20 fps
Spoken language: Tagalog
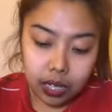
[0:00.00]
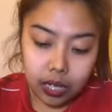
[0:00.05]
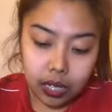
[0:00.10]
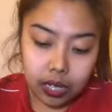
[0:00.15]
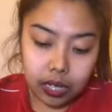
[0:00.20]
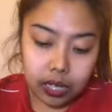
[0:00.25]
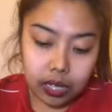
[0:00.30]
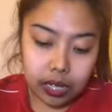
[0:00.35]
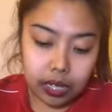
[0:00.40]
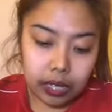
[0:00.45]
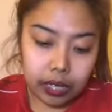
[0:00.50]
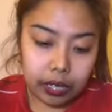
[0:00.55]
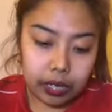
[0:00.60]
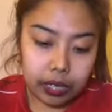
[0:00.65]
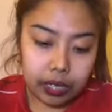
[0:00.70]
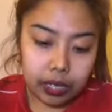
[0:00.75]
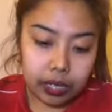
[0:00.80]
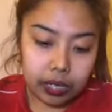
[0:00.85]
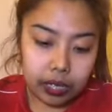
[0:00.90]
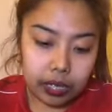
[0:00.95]

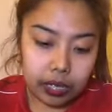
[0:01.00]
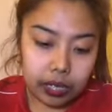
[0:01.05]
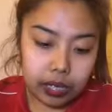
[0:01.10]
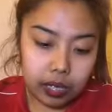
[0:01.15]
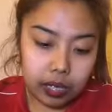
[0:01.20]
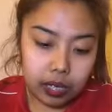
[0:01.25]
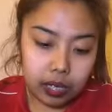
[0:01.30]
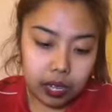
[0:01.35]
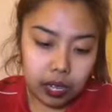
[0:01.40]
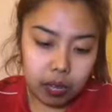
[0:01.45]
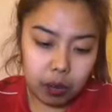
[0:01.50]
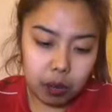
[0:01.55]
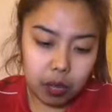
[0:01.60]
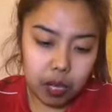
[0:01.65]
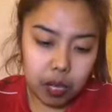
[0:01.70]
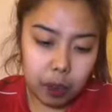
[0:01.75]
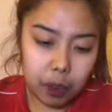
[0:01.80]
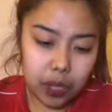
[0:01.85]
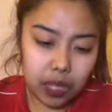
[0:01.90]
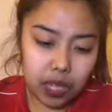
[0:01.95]
And, alam
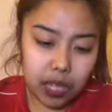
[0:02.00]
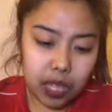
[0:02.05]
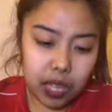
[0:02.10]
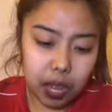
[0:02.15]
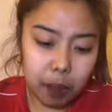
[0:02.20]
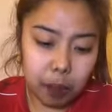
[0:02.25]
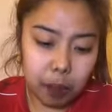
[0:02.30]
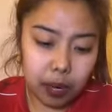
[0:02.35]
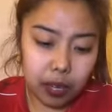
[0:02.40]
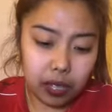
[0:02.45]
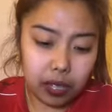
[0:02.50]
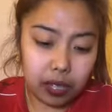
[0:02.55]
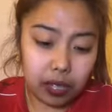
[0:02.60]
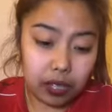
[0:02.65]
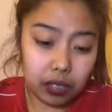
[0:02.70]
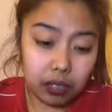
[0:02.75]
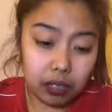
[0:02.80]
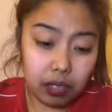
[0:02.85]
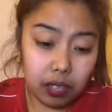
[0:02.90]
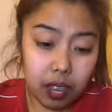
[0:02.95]
nyo naman kasi pag,
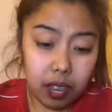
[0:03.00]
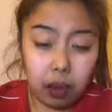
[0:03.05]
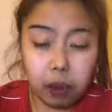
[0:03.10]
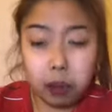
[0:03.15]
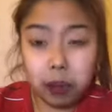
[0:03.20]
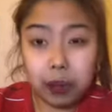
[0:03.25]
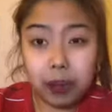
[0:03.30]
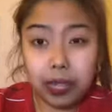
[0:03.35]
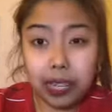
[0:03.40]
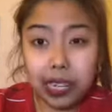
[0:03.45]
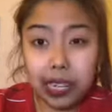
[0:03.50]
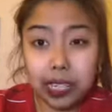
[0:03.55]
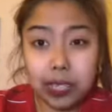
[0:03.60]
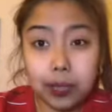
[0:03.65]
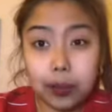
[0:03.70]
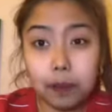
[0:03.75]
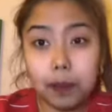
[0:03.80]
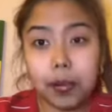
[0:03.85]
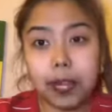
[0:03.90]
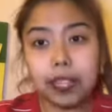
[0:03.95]
kunyari, biglang
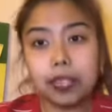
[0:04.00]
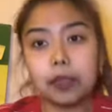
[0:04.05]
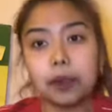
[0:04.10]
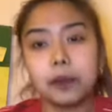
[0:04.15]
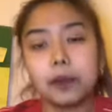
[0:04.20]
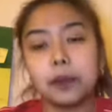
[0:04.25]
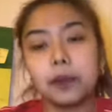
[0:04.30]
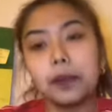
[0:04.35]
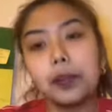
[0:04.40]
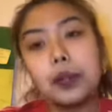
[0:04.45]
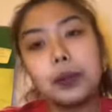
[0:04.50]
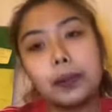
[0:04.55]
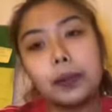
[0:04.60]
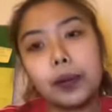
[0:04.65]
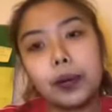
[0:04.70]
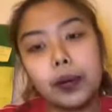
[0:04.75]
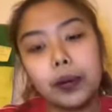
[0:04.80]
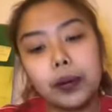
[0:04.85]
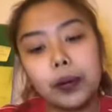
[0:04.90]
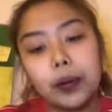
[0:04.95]
sumakit yung ulo
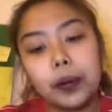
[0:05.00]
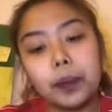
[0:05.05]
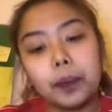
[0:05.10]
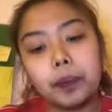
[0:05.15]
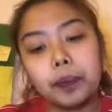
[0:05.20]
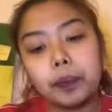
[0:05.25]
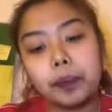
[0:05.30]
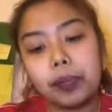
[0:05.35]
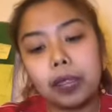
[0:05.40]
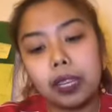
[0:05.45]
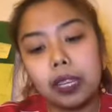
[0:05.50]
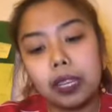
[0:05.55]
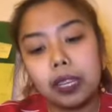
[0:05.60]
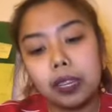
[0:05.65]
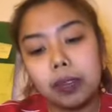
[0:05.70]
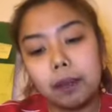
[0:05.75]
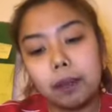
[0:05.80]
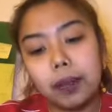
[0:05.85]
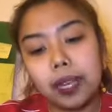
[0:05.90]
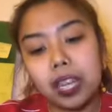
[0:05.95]
mo,
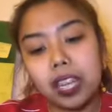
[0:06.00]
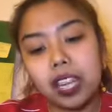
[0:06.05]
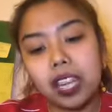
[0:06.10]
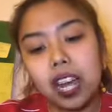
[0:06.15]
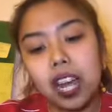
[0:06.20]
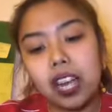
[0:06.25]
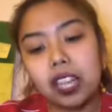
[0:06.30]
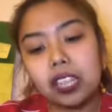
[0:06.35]
may kailangan